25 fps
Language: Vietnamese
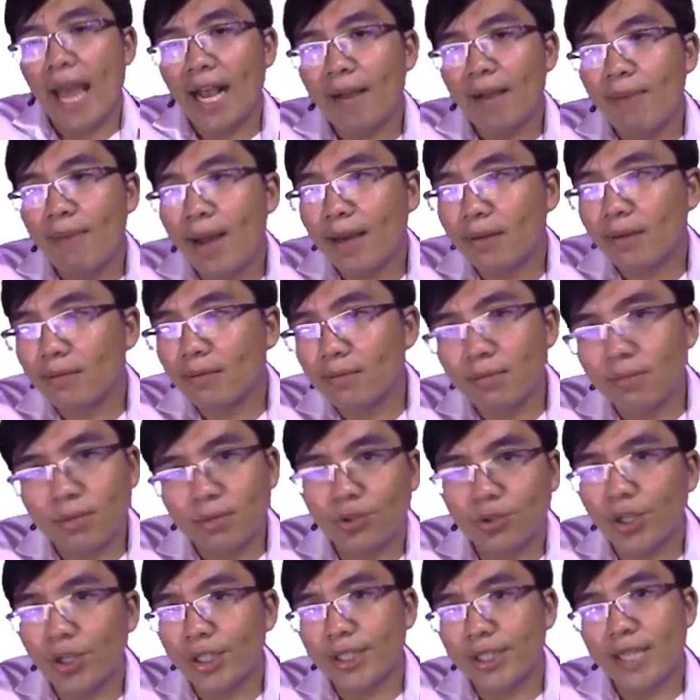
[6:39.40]
để các
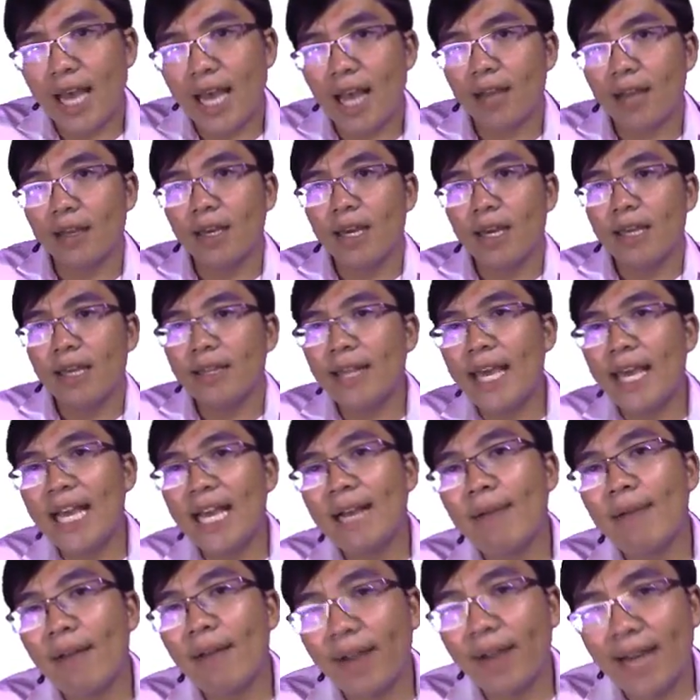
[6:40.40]
bạn chuyển sang.
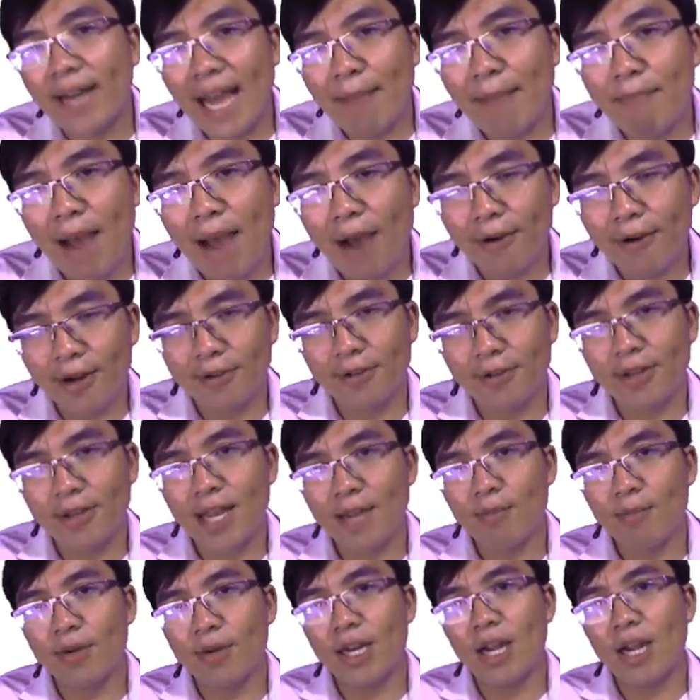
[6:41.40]
Thì các bạn phải đảm bảo
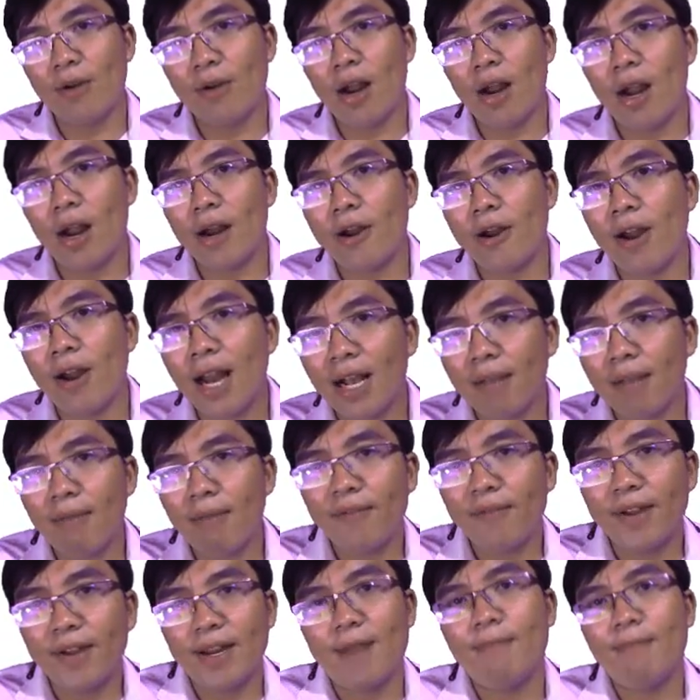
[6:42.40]
rằng cho thầy một điều đó, đó
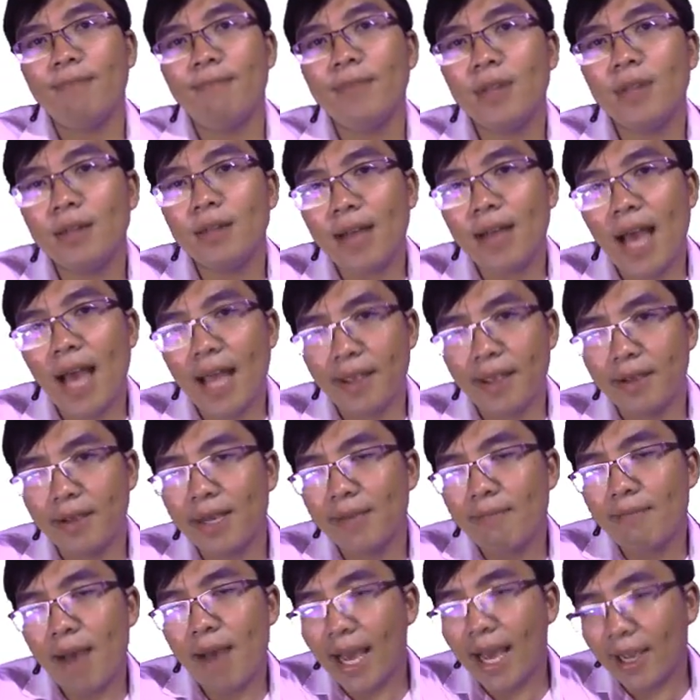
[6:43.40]
là các bạn phải nắm tất
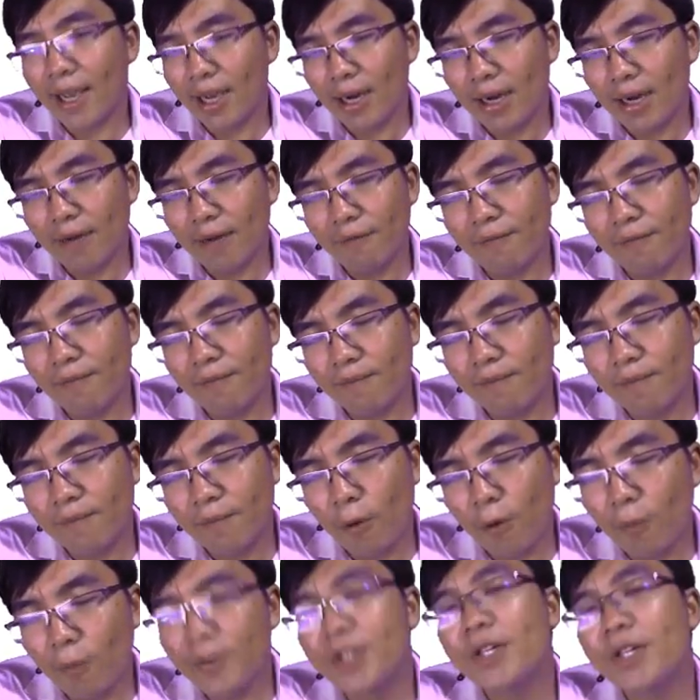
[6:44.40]
cả những cái bài ở
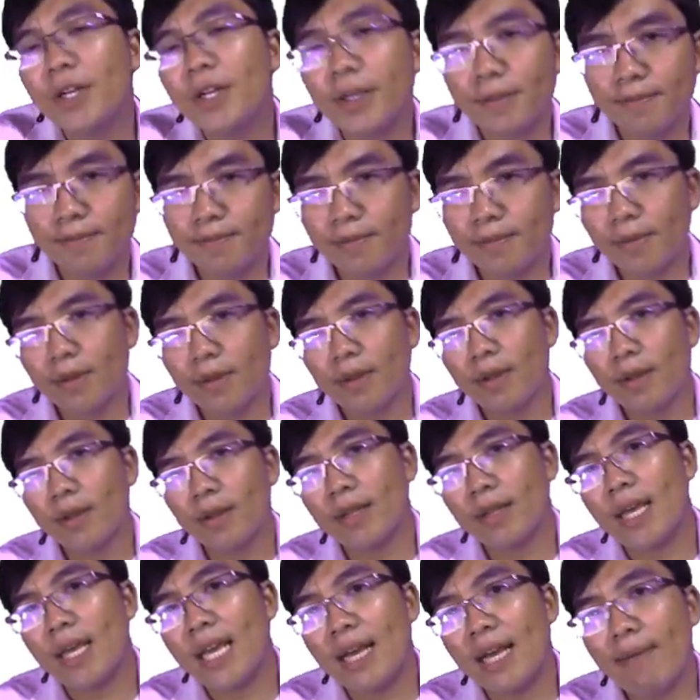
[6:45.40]
hôm trước
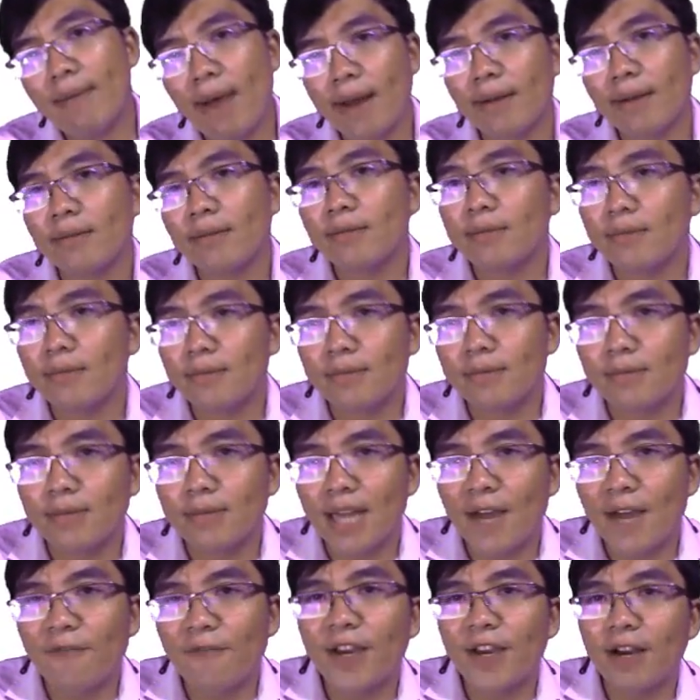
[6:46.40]
thì các bạn
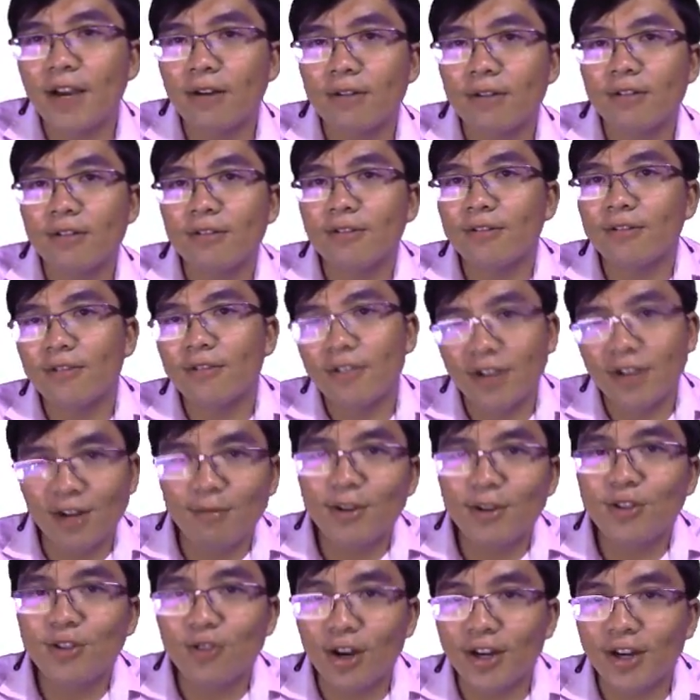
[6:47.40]
làm việc
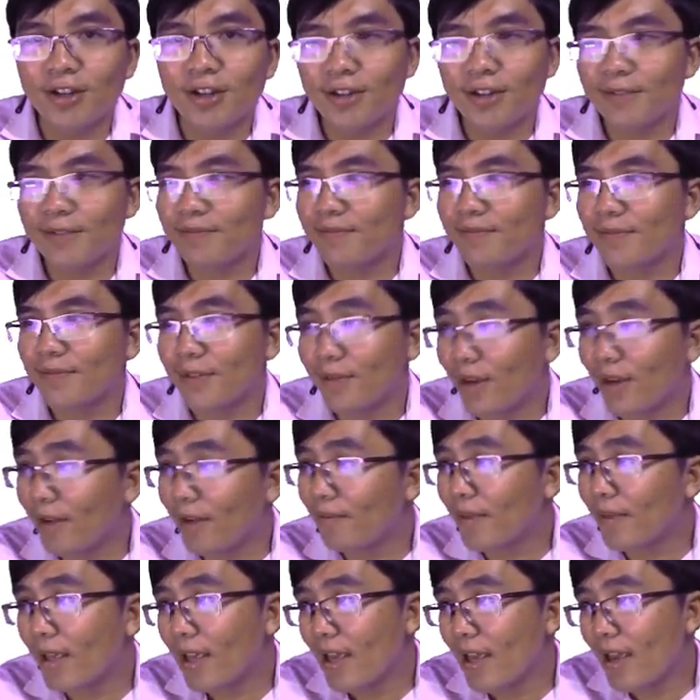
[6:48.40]
nó mới chuẩn được,
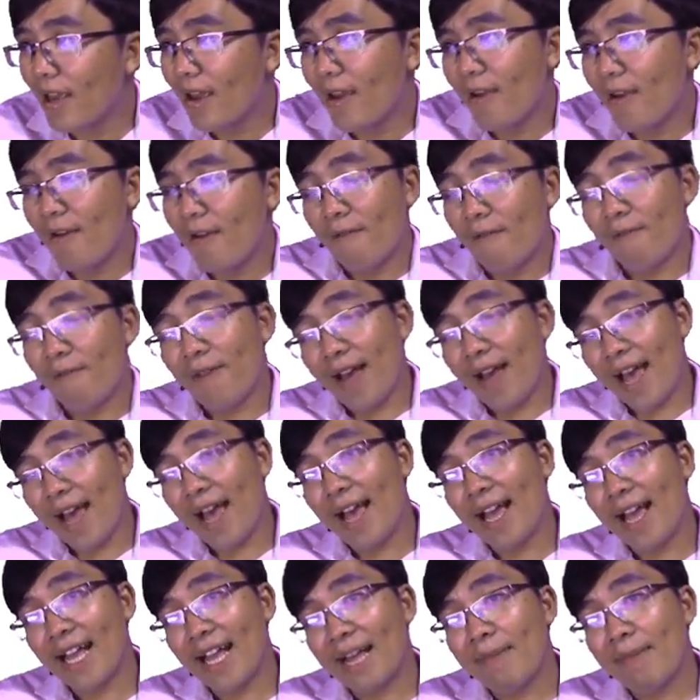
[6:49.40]
đúng không?
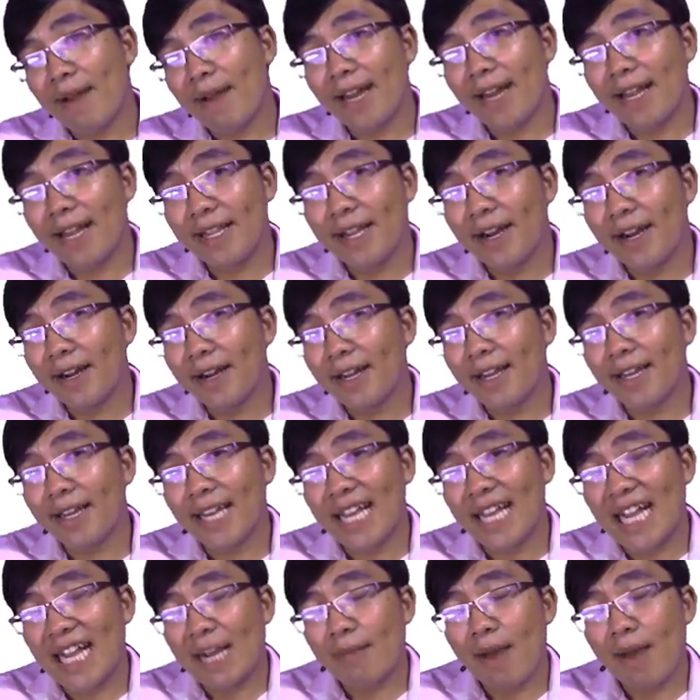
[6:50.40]
Và các bạn nên nhớ
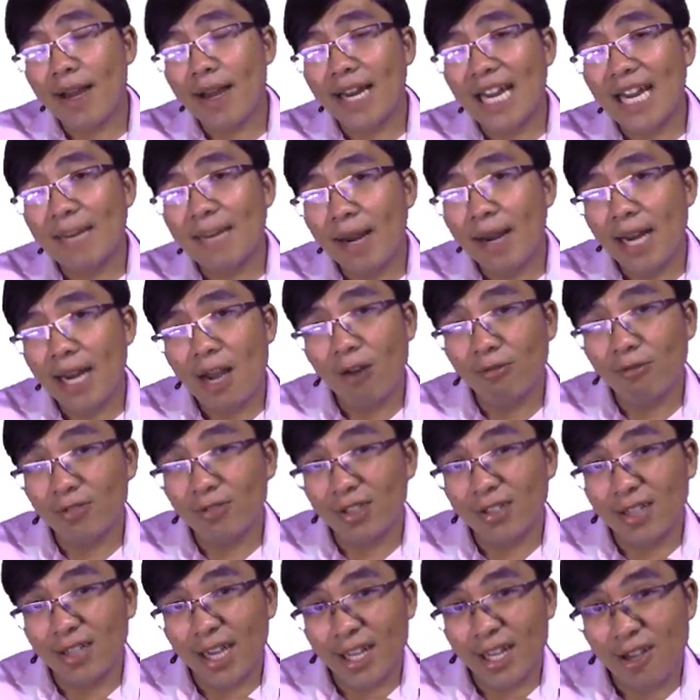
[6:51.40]
này, các bạn nên bắt
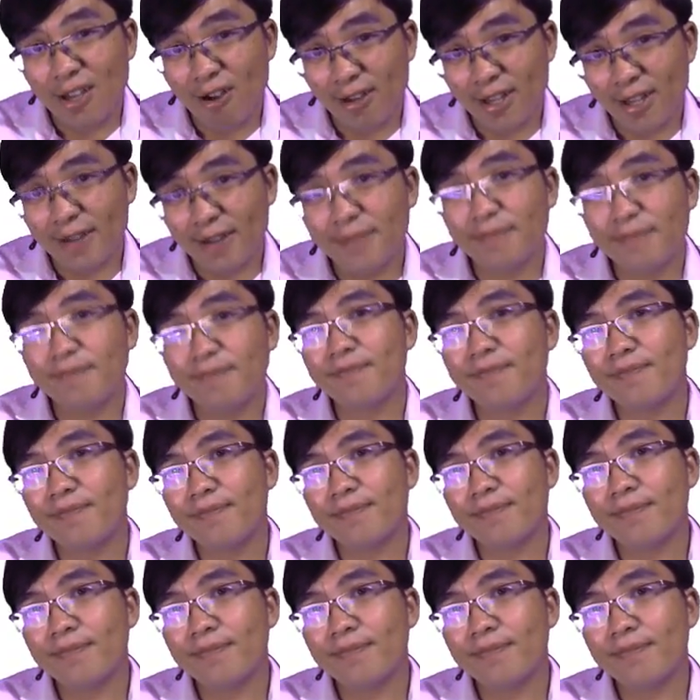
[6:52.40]
đầu từ cái nhỏ nhất,